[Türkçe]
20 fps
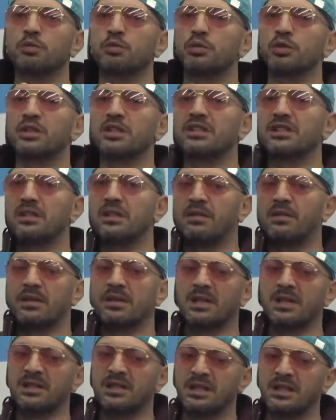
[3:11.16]
birçok insan
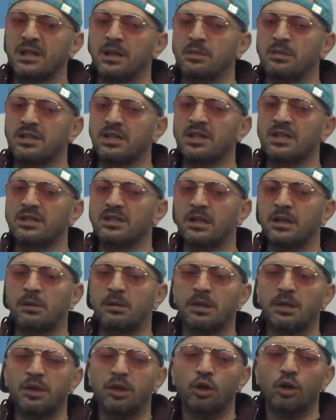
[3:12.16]
vardı izleyenlerimiz arasında
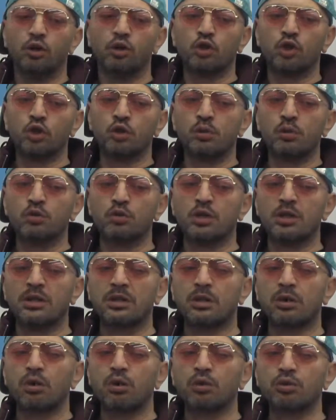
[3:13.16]
ama çözmemiş
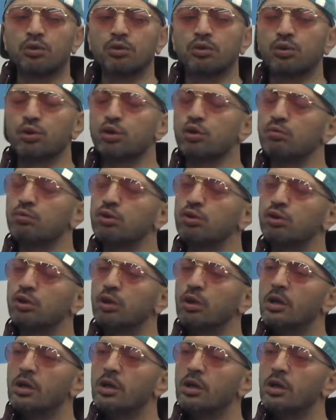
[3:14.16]
olanları olsun sözümüz.